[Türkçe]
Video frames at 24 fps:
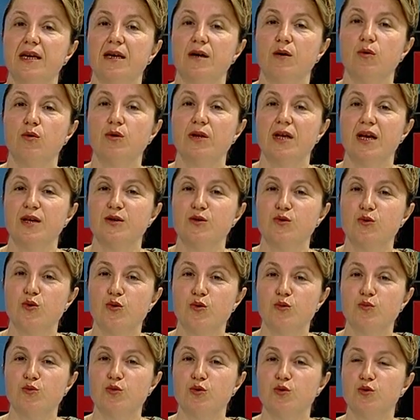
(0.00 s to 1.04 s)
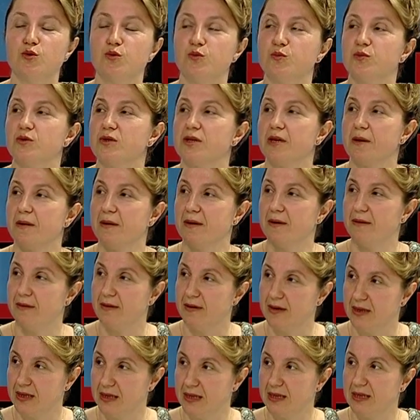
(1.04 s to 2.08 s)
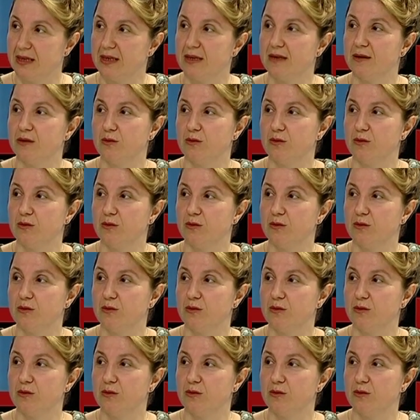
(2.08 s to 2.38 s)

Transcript: olan sorumluluğumuza e,